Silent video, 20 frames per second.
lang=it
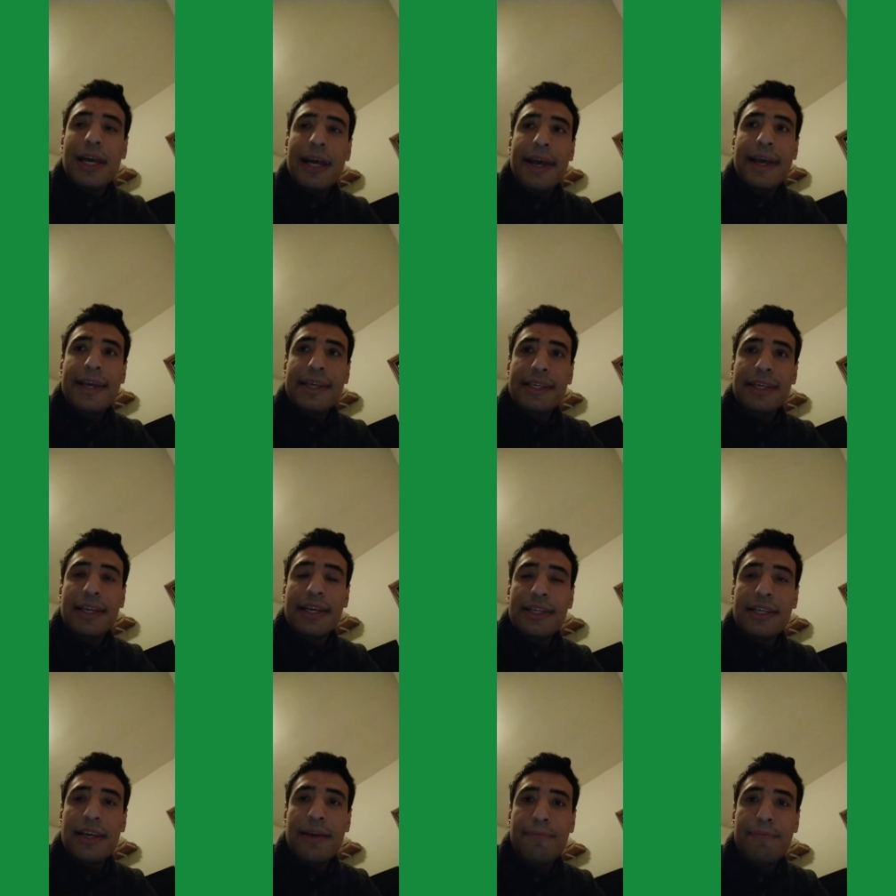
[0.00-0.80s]

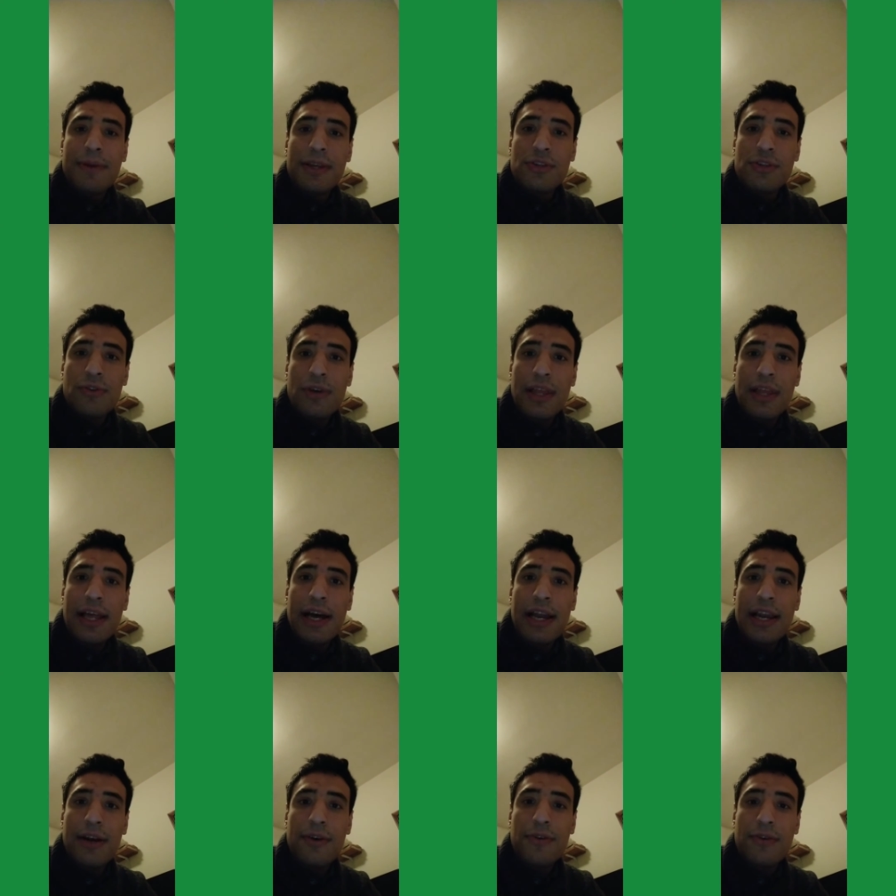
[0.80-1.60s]
essere sempre
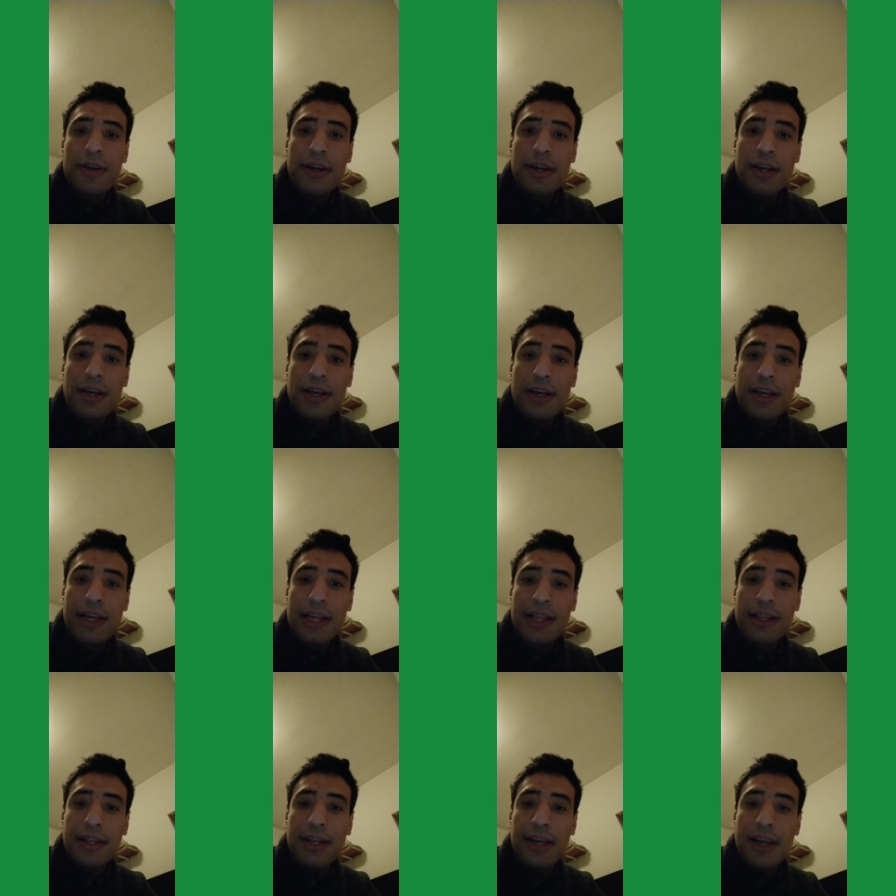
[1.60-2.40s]
solidale con eh,
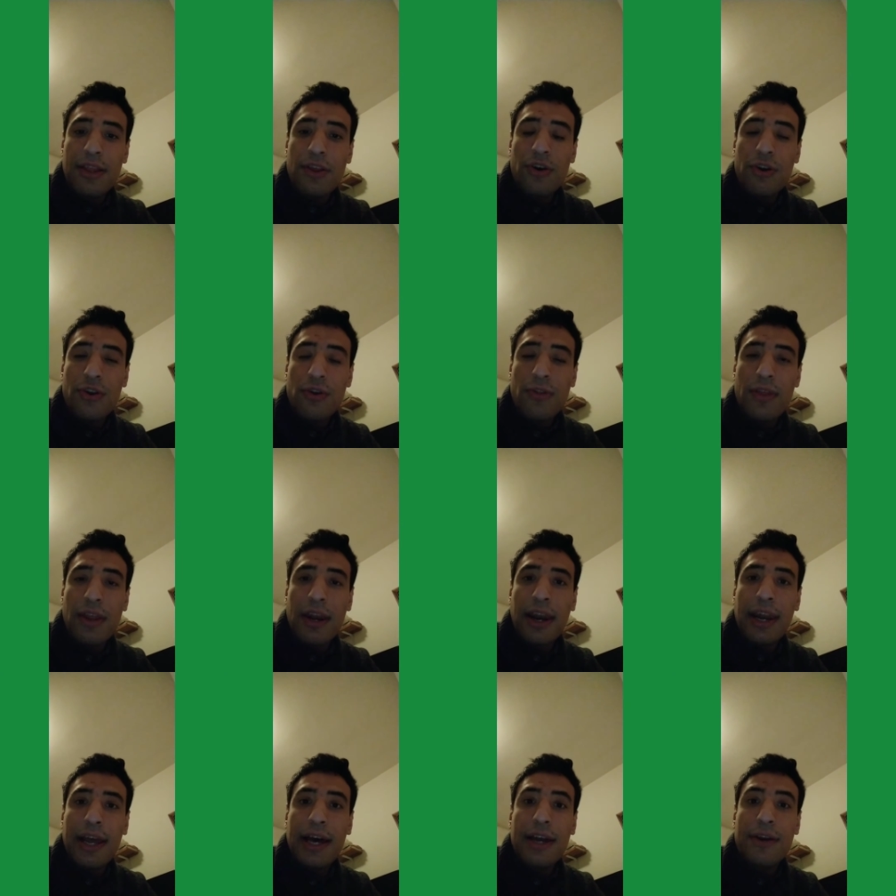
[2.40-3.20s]
il territorio
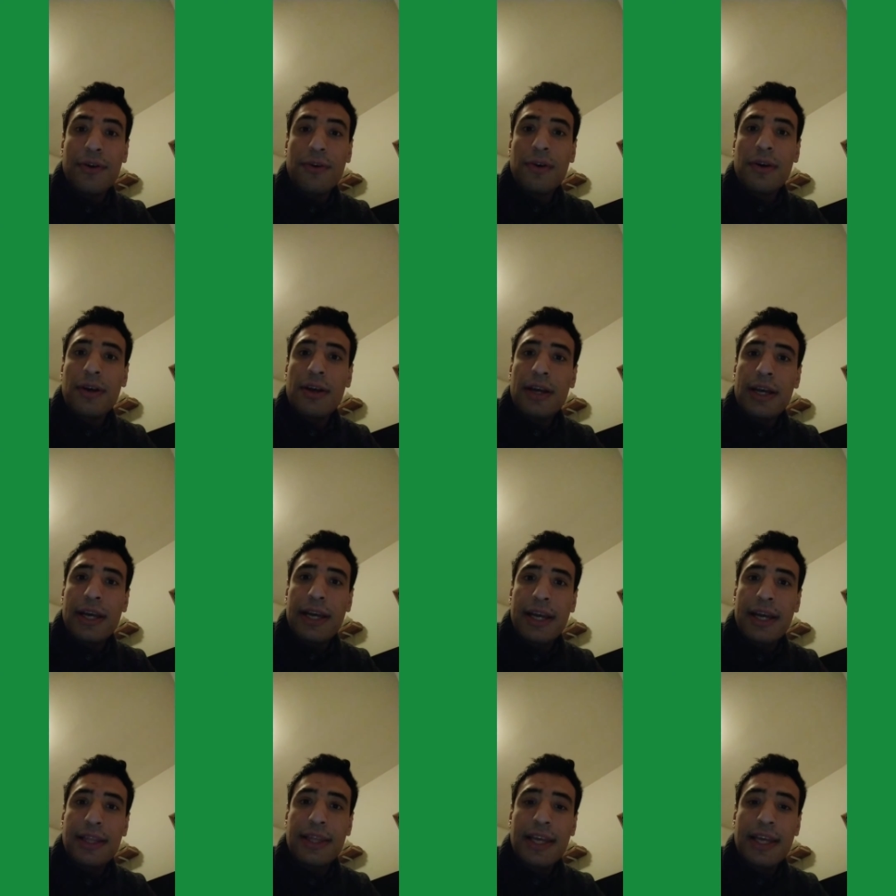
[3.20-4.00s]
ternano
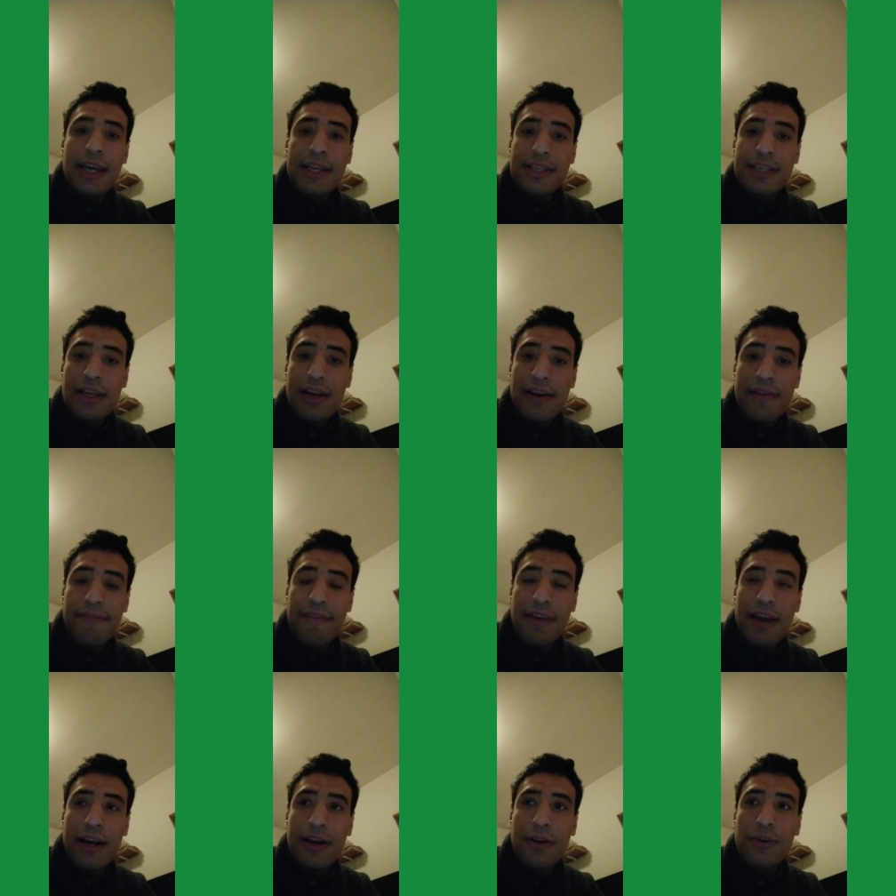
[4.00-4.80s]
e di essere al
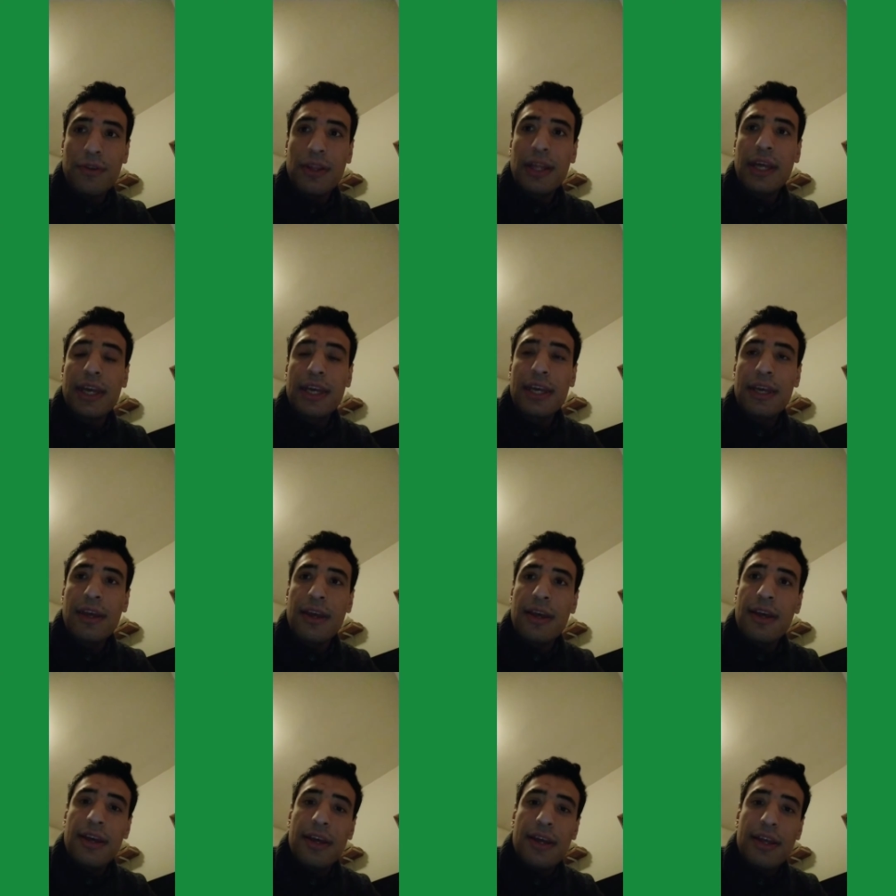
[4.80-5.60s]
fianco dei,
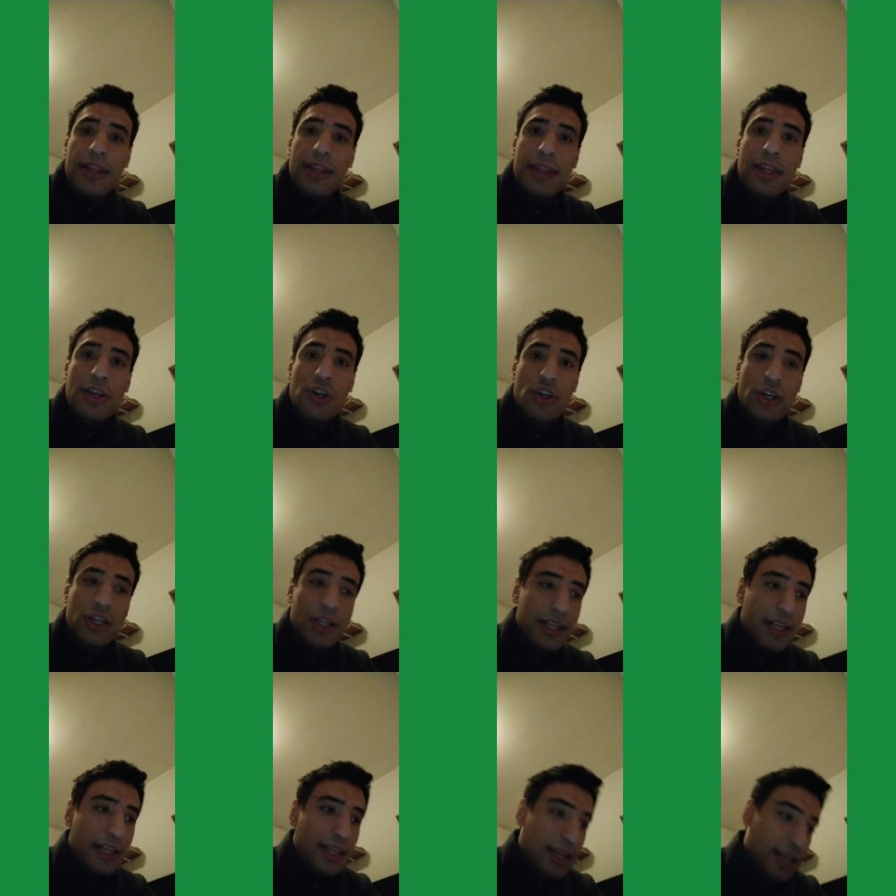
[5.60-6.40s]
dei
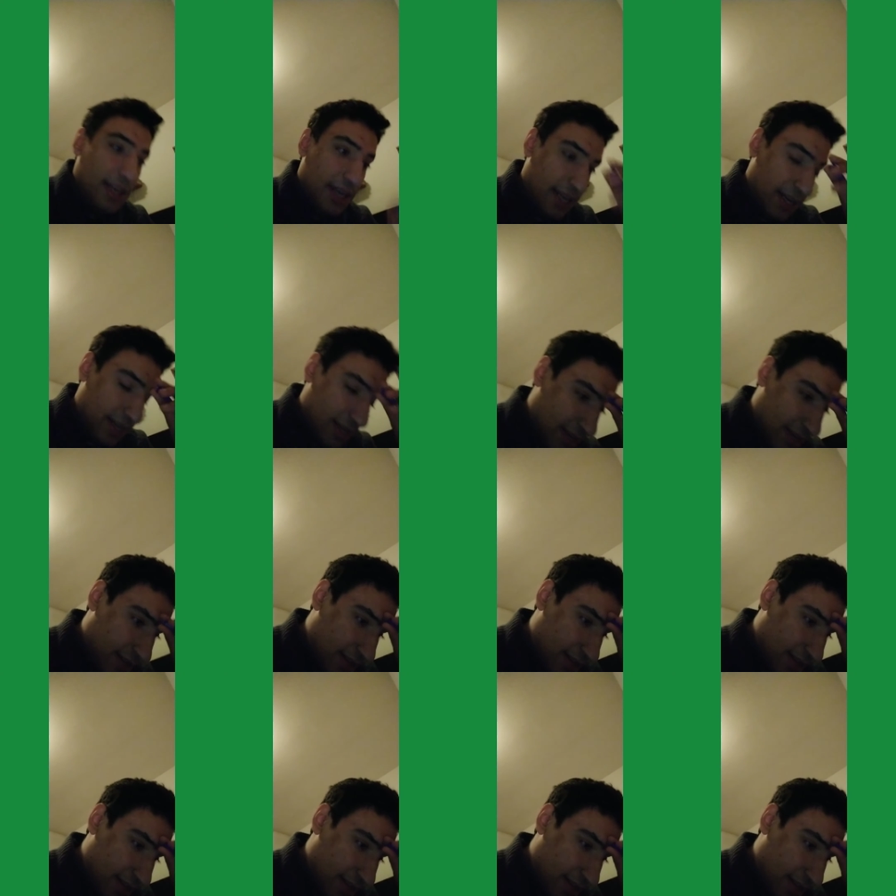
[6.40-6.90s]
cittadini.